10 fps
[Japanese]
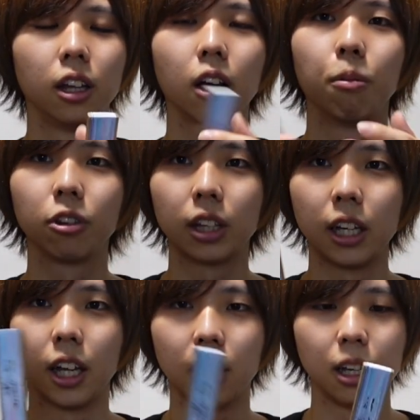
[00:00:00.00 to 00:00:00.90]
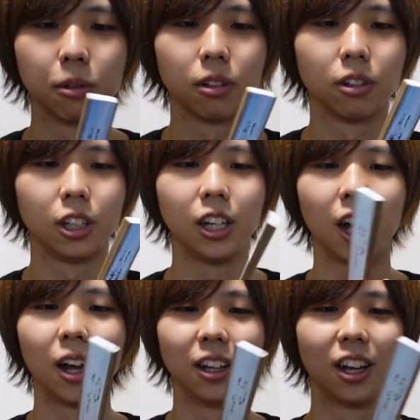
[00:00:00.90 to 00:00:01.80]
なんかもったいない気もするしい
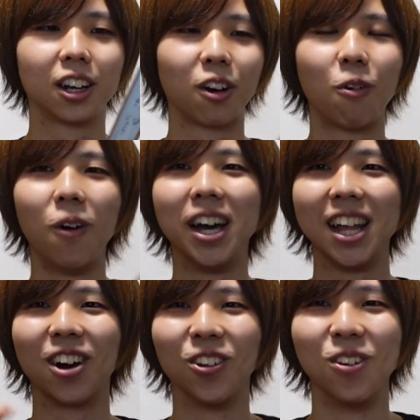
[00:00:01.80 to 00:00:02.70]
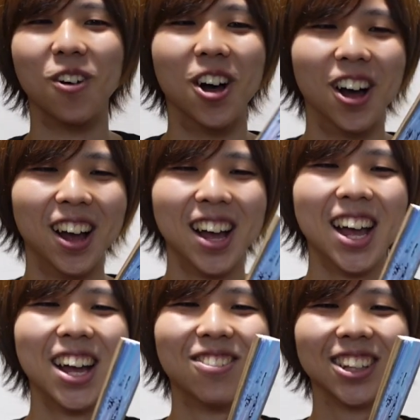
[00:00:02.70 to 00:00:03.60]
やーなんか怖いなこのまま
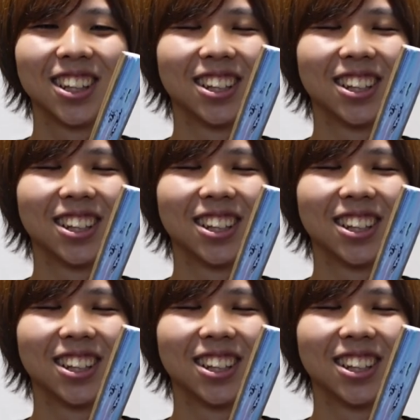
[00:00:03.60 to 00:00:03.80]
持つ